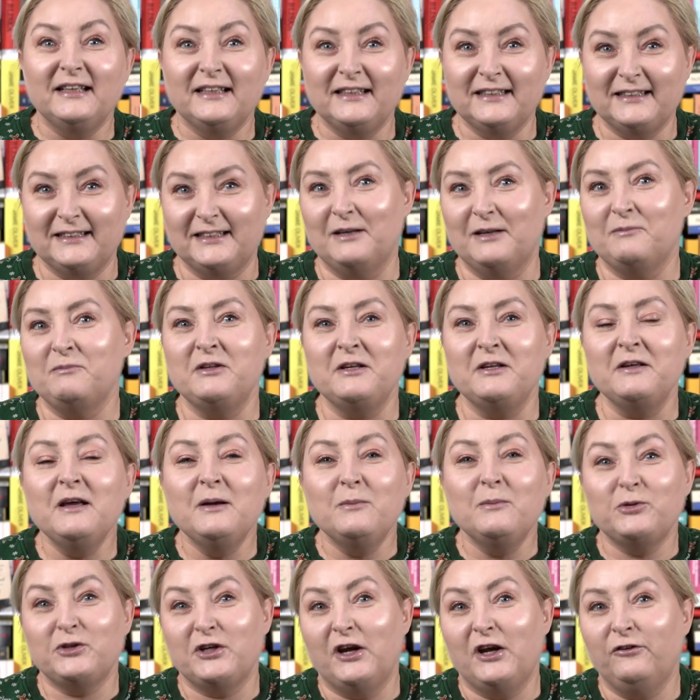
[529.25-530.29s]
i sami
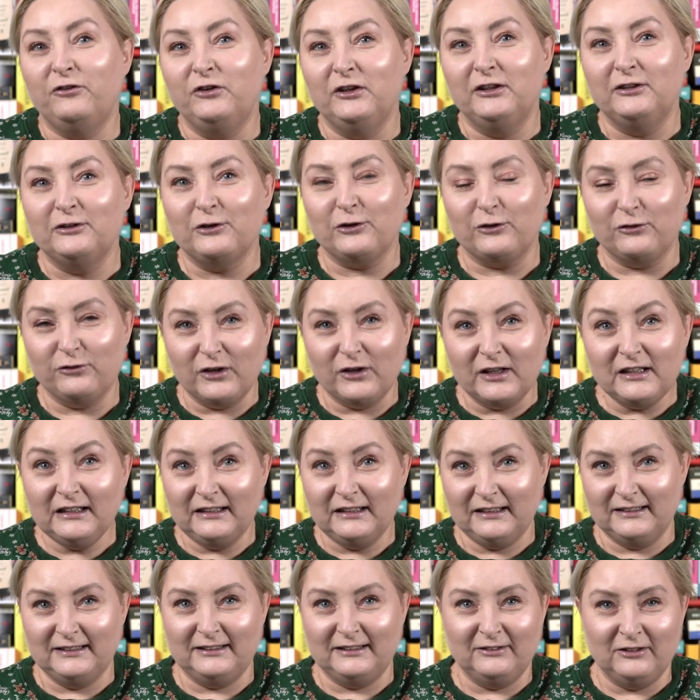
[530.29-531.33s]
przefiltrowali
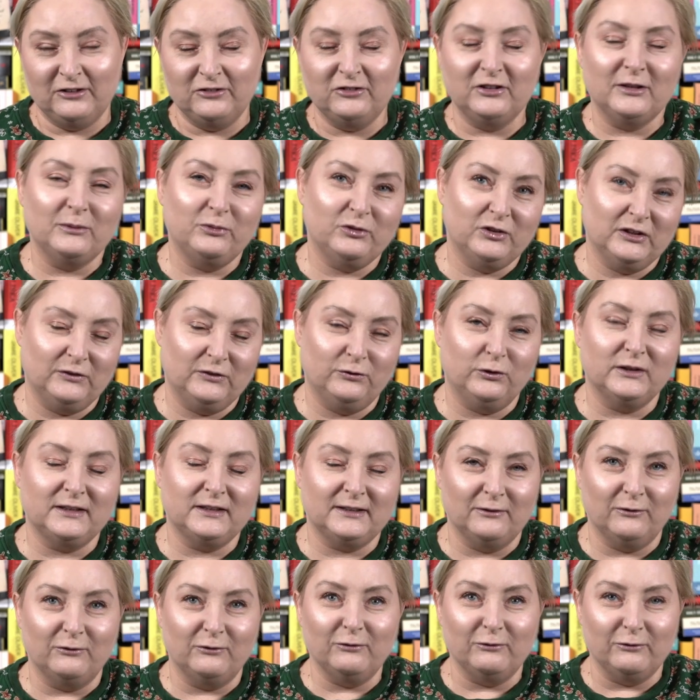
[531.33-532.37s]
te zdjęcia przez
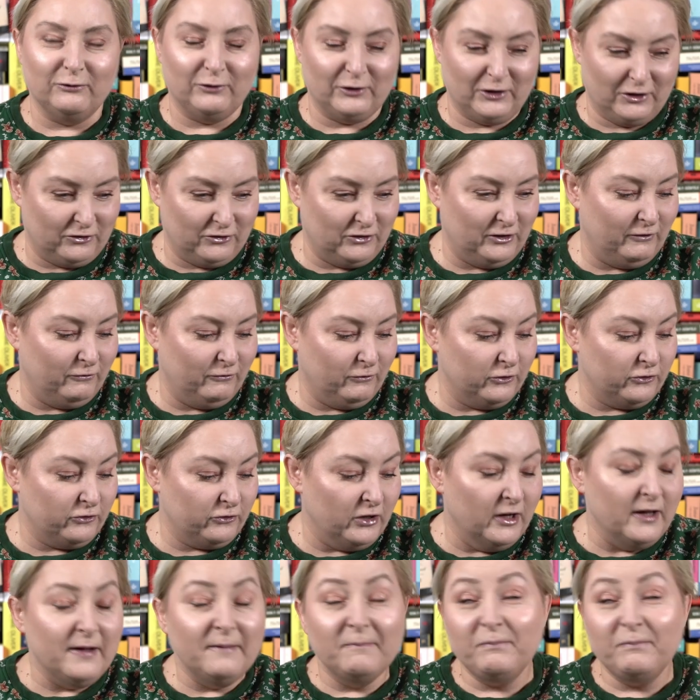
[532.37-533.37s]
własną wrażliwość.